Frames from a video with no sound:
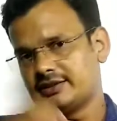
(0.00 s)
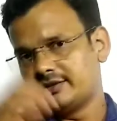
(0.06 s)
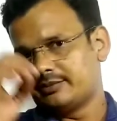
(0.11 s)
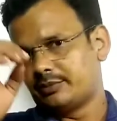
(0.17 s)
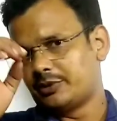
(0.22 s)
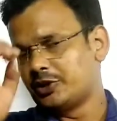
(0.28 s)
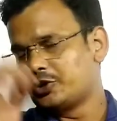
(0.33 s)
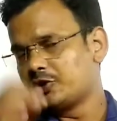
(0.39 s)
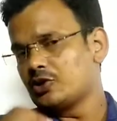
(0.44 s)

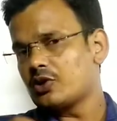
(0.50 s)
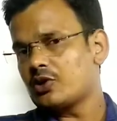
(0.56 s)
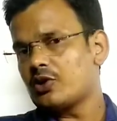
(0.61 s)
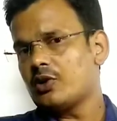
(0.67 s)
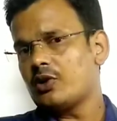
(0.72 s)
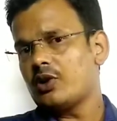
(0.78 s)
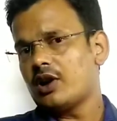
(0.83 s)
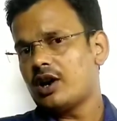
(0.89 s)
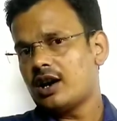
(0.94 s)
वीडियो
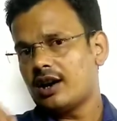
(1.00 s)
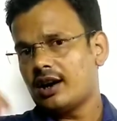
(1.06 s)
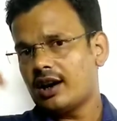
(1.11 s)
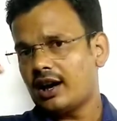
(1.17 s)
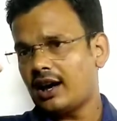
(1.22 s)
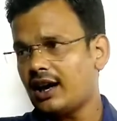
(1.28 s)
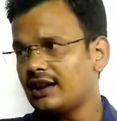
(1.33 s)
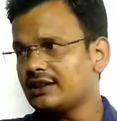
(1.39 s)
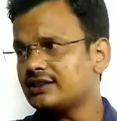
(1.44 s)
को
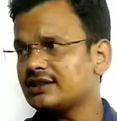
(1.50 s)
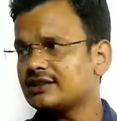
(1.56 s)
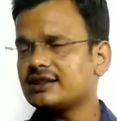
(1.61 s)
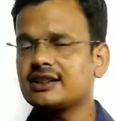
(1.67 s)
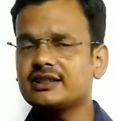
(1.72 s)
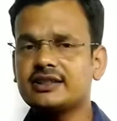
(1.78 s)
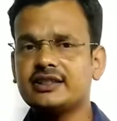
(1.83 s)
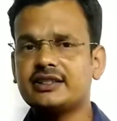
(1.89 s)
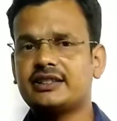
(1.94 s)
अंत तक
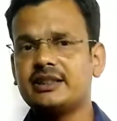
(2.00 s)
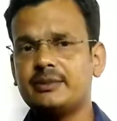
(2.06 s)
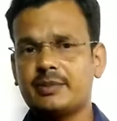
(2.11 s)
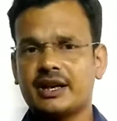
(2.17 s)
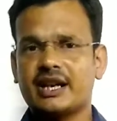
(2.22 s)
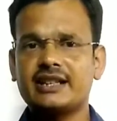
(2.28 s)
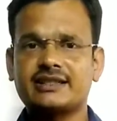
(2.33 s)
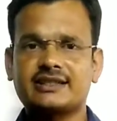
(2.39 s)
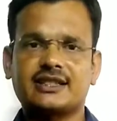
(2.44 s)
देखिए
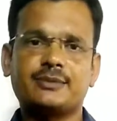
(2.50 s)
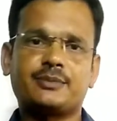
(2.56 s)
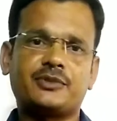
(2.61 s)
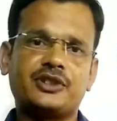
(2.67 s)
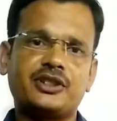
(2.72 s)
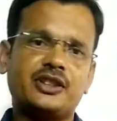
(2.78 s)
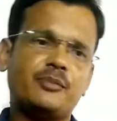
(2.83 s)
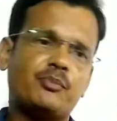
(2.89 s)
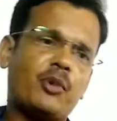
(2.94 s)
बिना स्किप किए